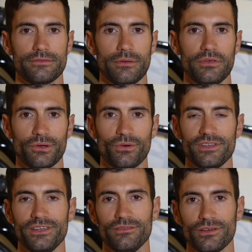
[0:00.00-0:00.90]
Fabien
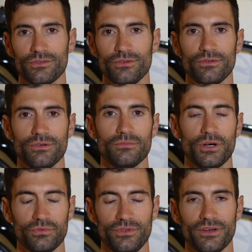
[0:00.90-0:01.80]
Grelier, 29 ans,
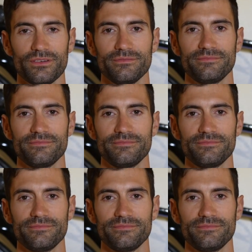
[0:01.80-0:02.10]
baroudeur.